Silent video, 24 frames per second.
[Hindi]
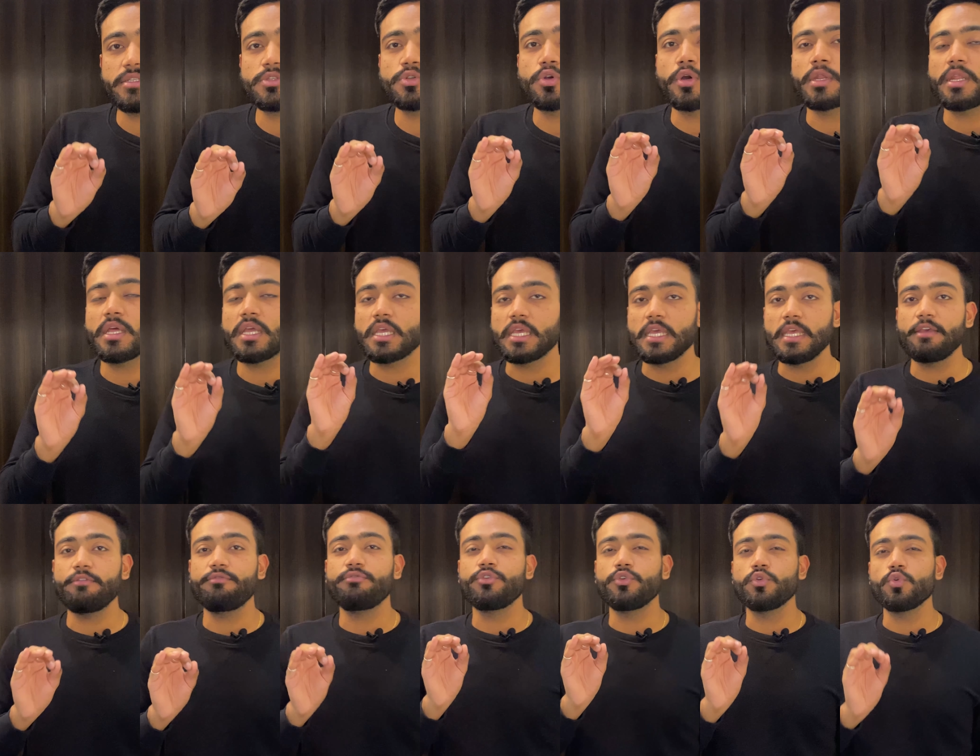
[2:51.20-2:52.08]
गोना
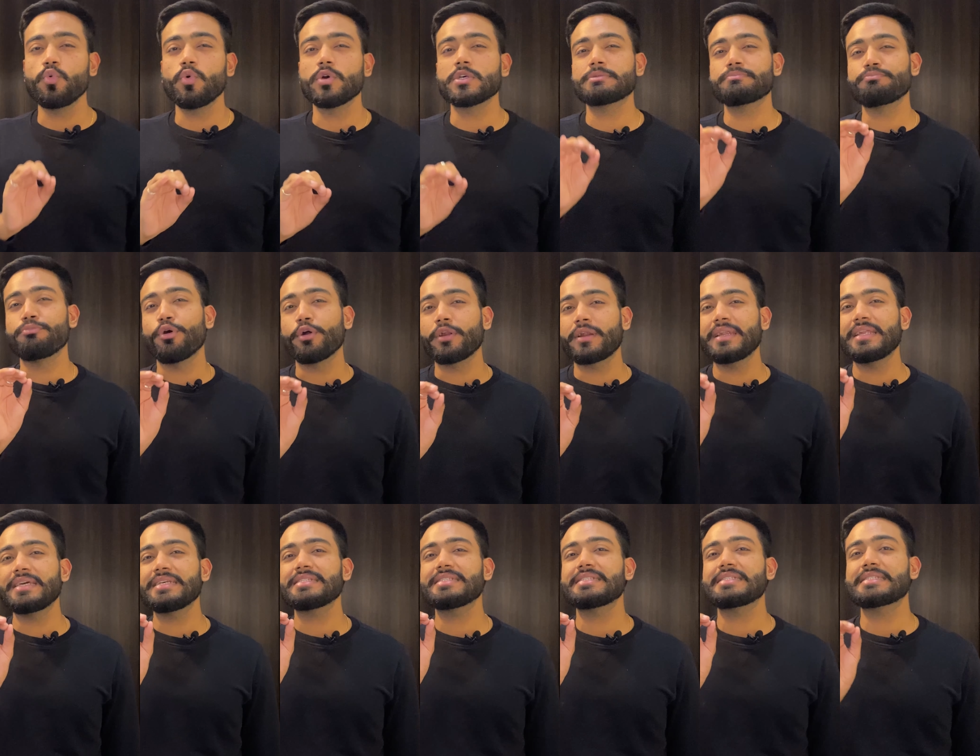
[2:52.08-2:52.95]
गिव यू अ
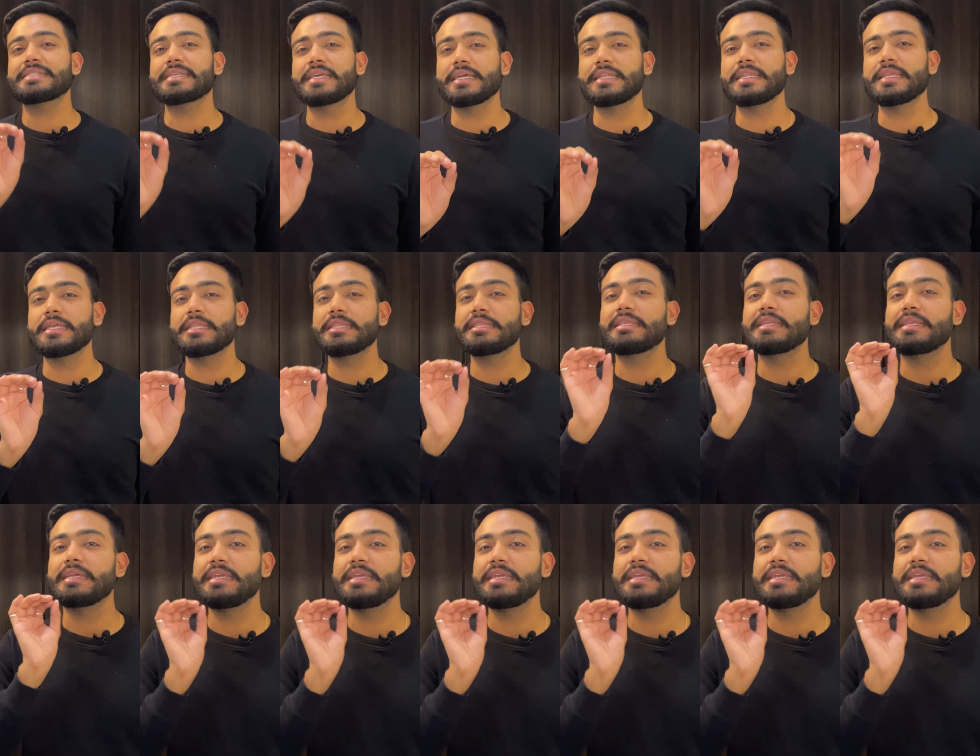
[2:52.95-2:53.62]
स्पॉटलेस स्किन इन थ्री